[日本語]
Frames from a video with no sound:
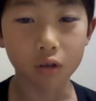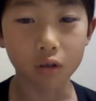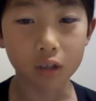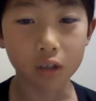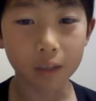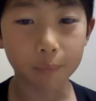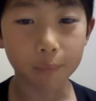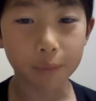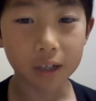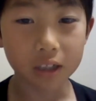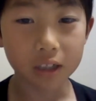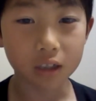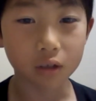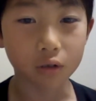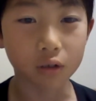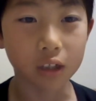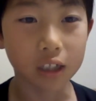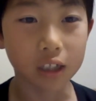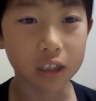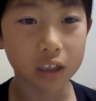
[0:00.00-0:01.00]
にパスを
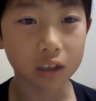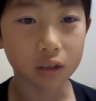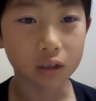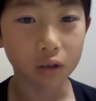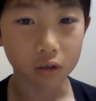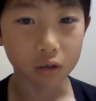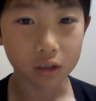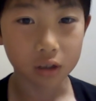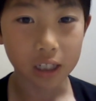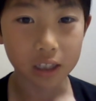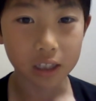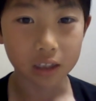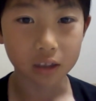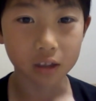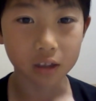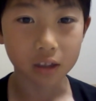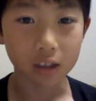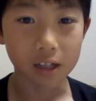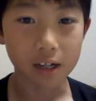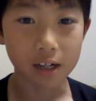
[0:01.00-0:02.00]
出すとチャンス
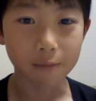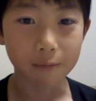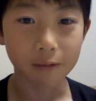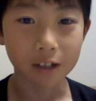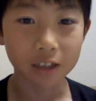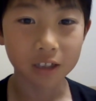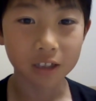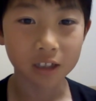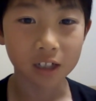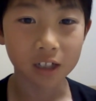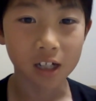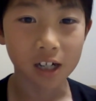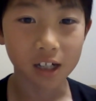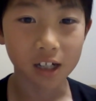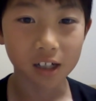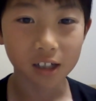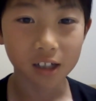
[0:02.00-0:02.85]
になりますか